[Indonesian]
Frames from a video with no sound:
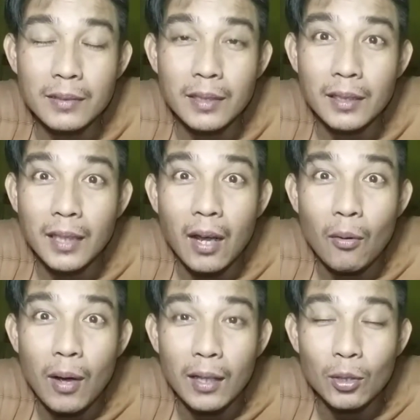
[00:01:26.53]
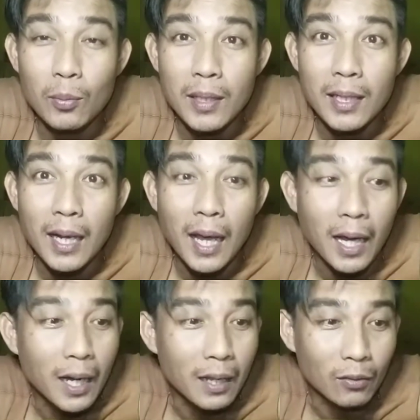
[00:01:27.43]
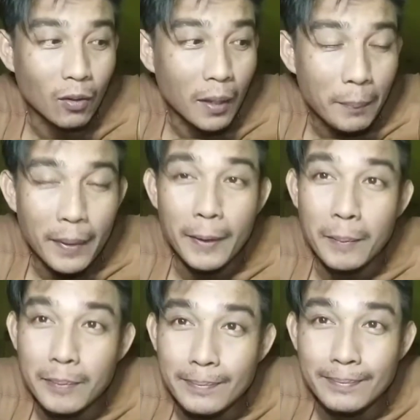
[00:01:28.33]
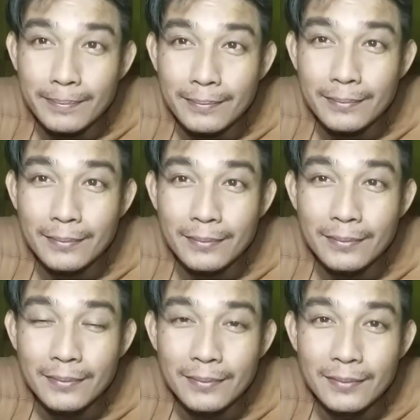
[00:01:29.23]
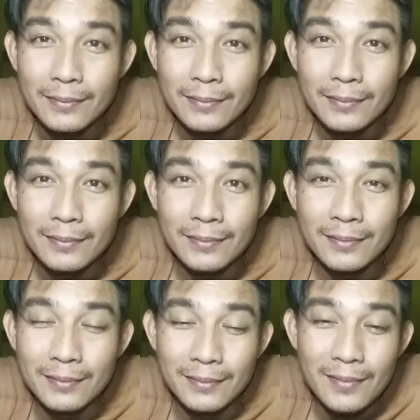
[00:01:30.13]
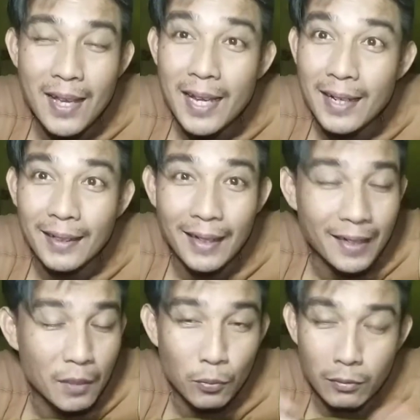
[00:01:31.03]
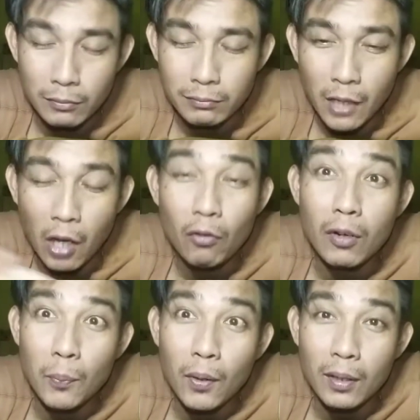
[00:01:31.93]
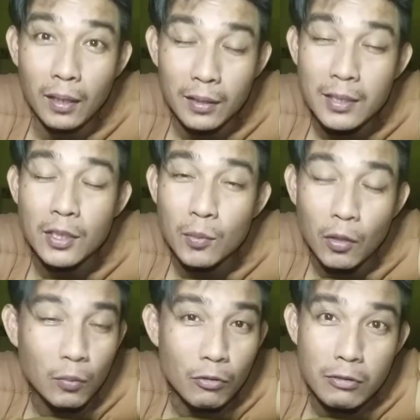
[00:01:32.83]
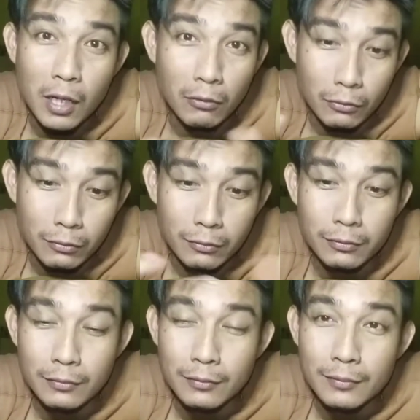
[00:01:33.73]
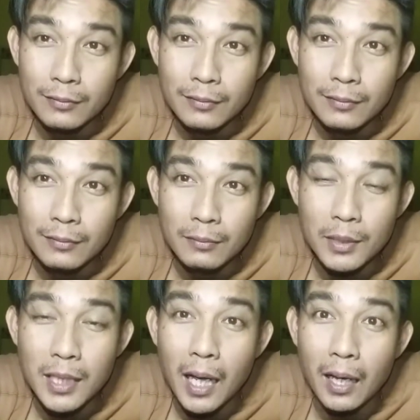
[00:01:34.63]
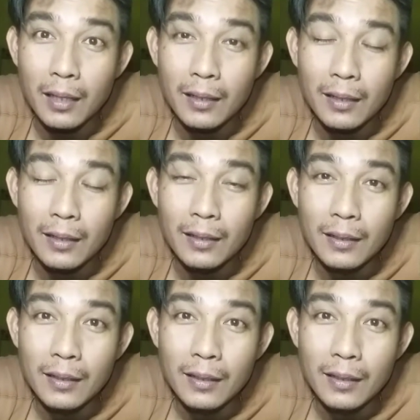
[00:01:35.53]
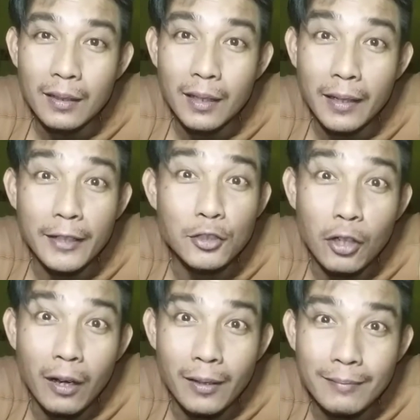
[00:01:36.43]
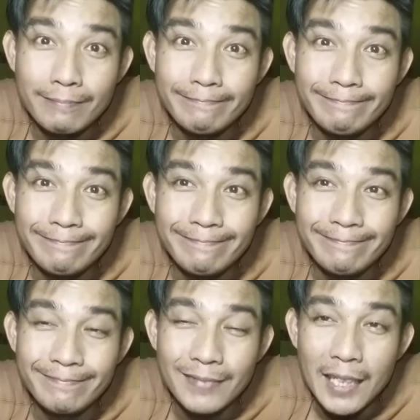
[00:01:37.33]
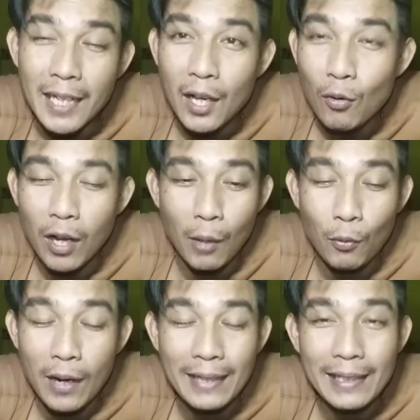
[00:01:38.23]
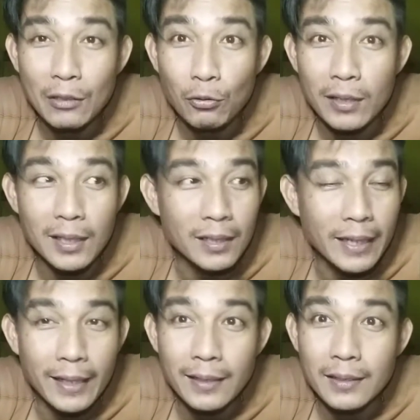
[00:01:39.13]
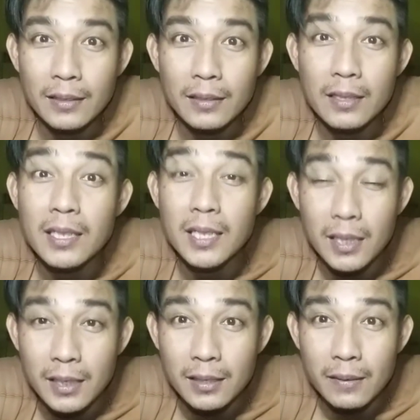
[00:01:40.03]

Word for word: tertawa atau menyenangkan atau apa hmm. Dan kali ini pun aku ngeplok dengan tersenyum aku berusaha untuk bisa enjoy. Walaupun hatiku ini geng nyesek.